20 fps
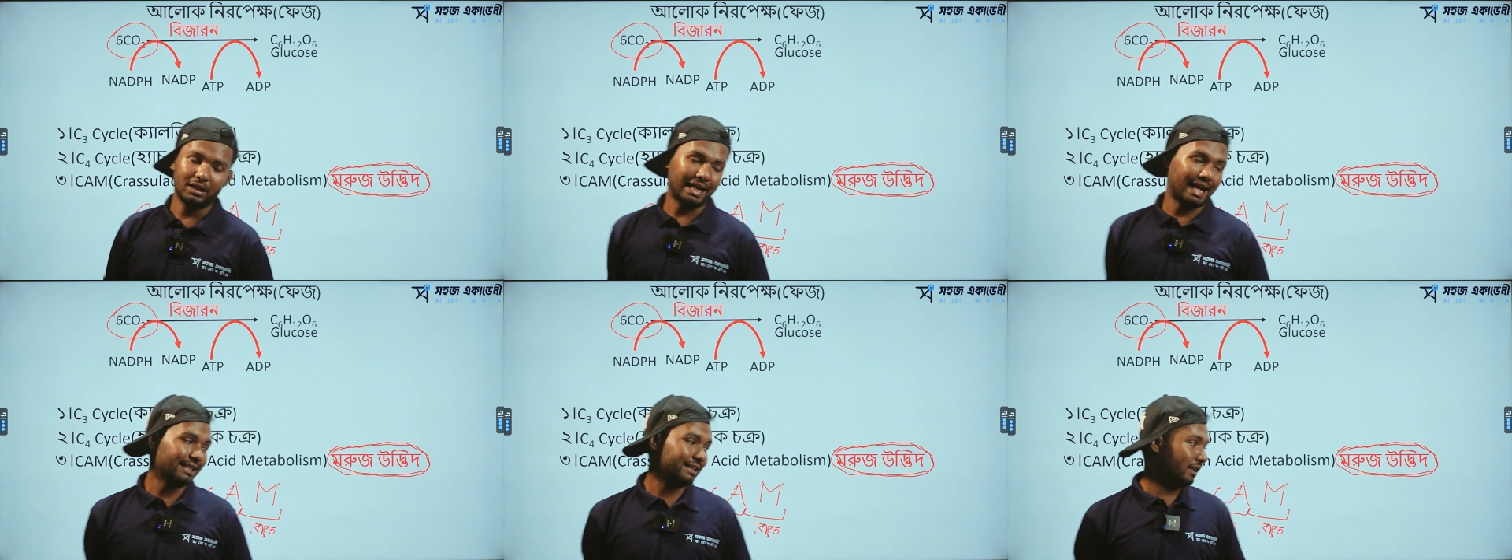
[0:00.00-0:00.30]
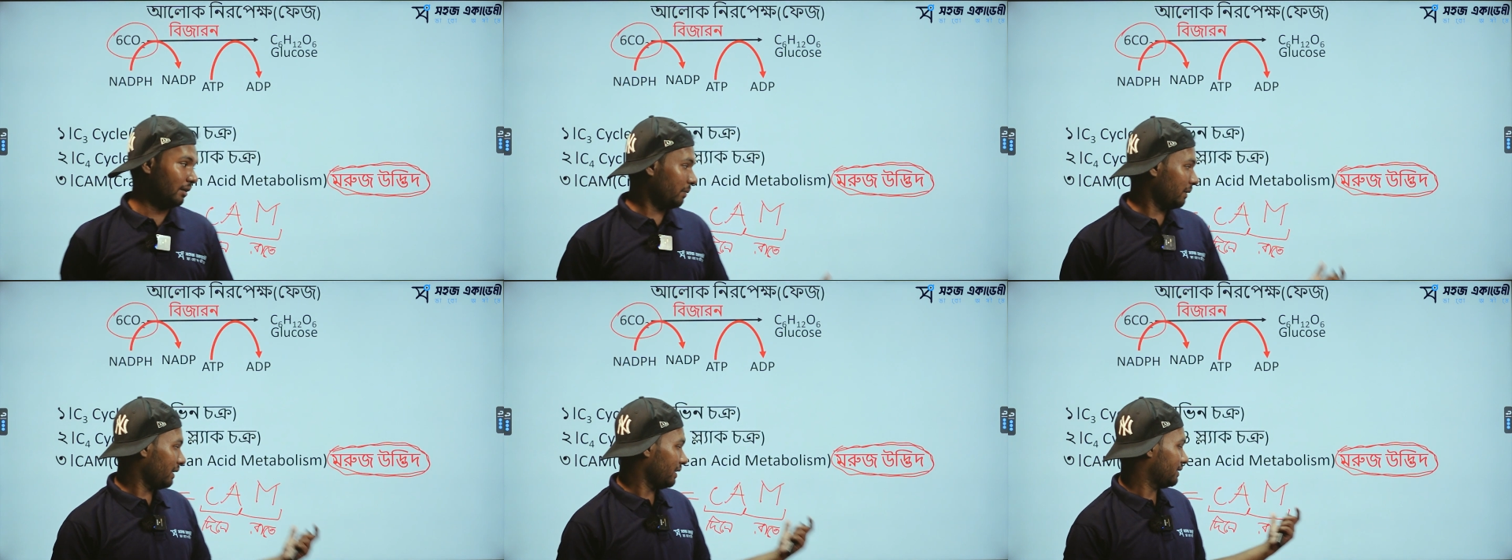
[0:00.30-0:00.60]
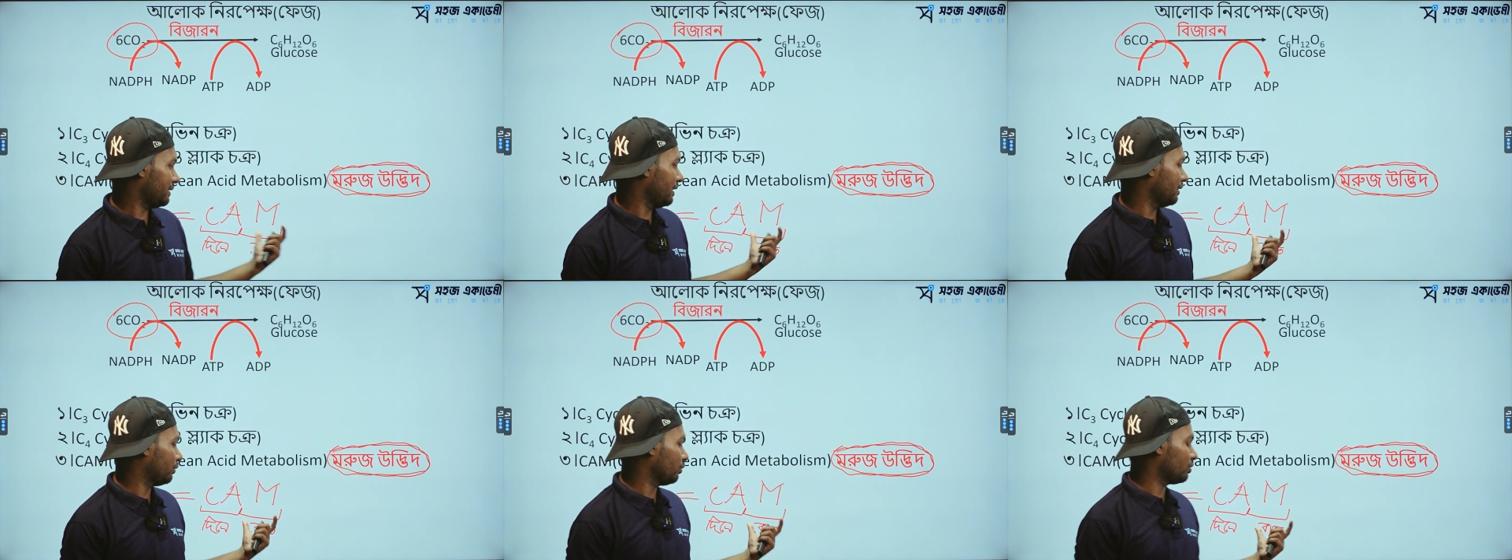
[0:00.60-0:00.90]
রাতের বেলা
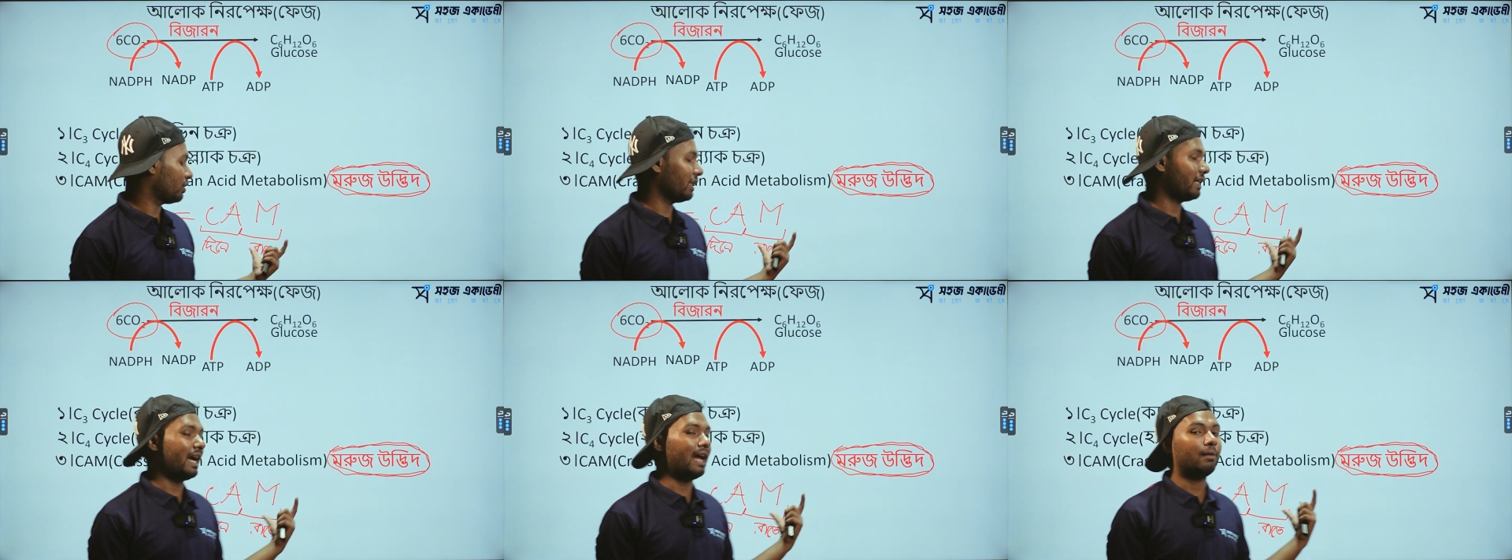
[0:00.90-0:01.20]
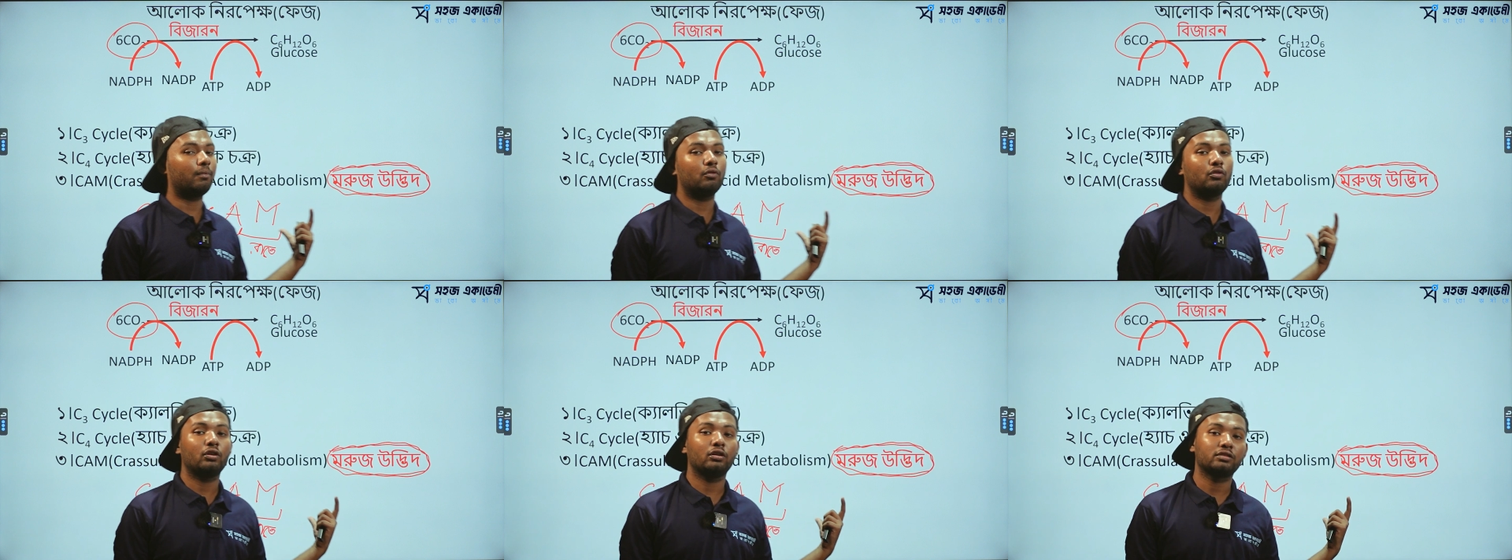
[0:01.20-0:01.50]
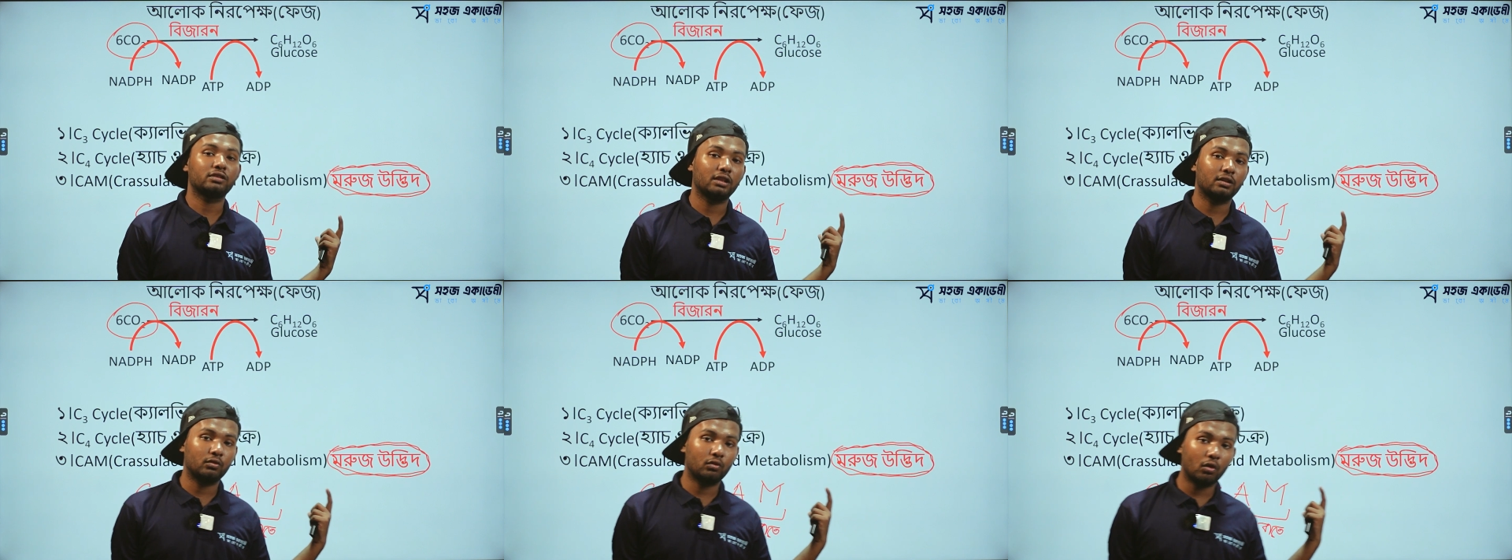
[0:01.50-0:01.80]
যেহেতু সে কার্বন
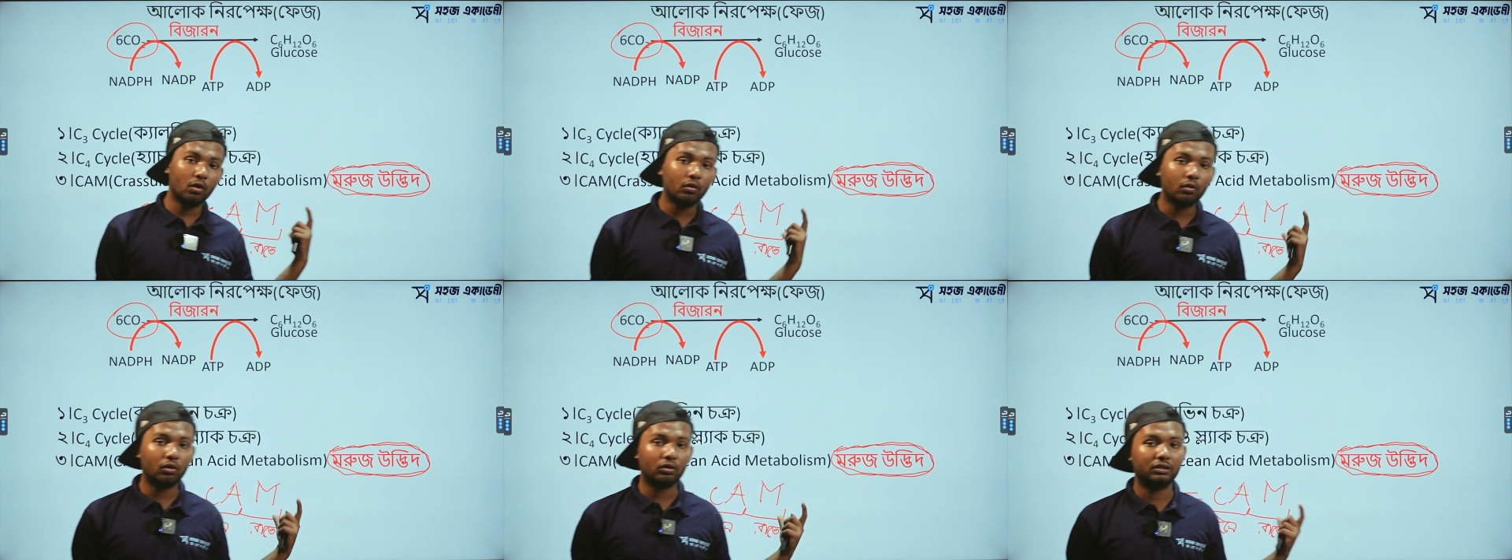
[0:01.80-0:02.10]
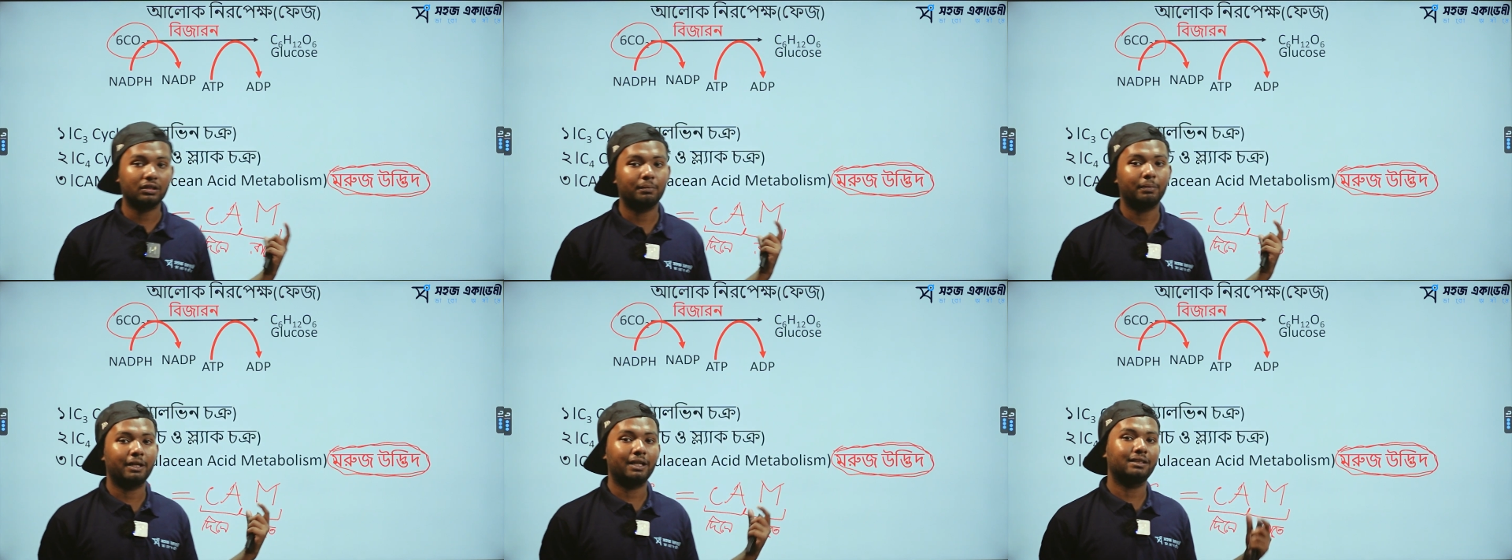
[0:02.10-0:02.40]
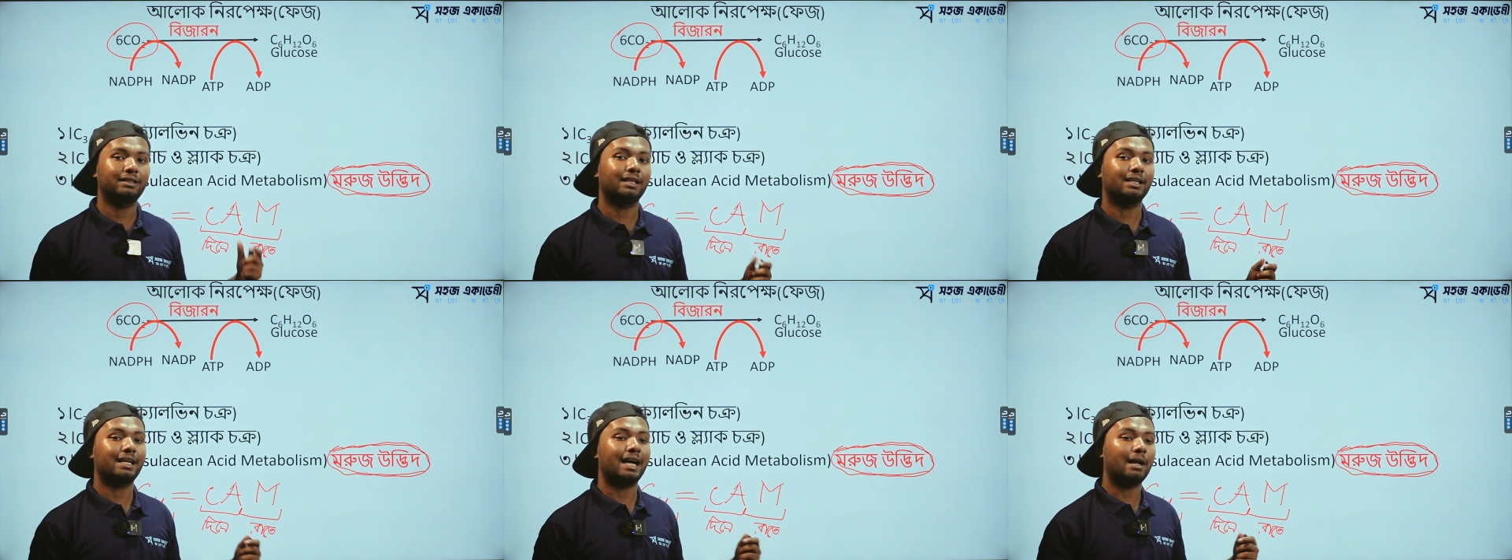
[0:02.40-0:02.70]
ডাইঅক্সাইড গ্রহণ করতে পারে তাই